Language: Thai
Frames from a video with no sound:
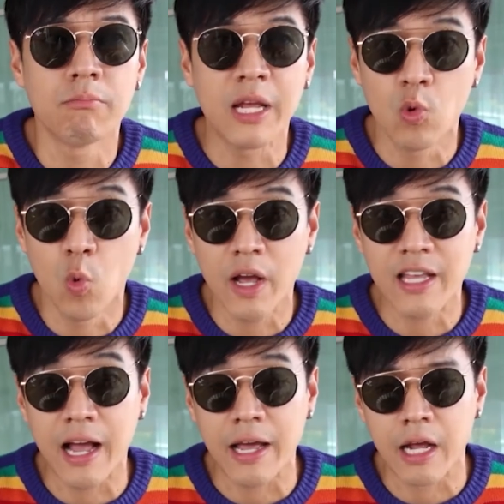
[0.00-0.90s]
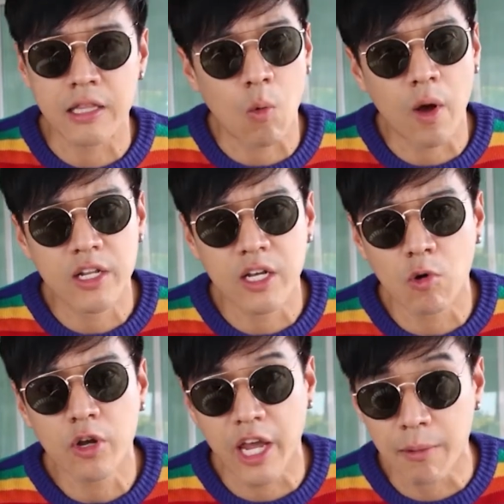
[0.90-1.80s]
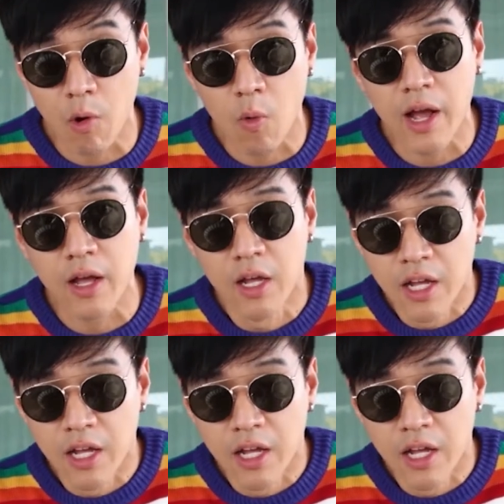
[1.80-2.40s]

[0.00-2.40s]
ไม่รู้ว่ายังไงนะแต่ว่าที่เขาเคลมบอกว่า